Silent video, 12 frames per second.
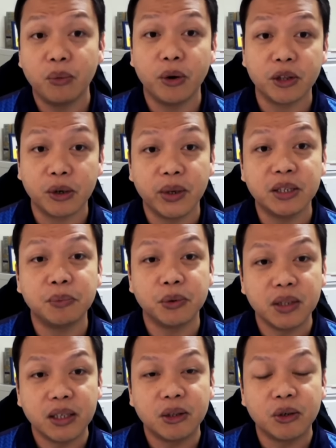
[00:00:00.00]
waterways po
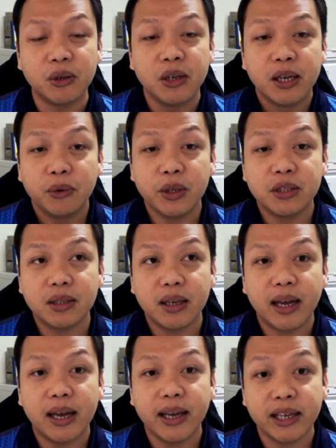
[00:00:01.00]
dito which
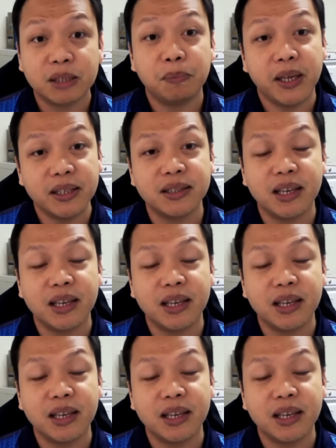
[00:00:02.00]
uh, explains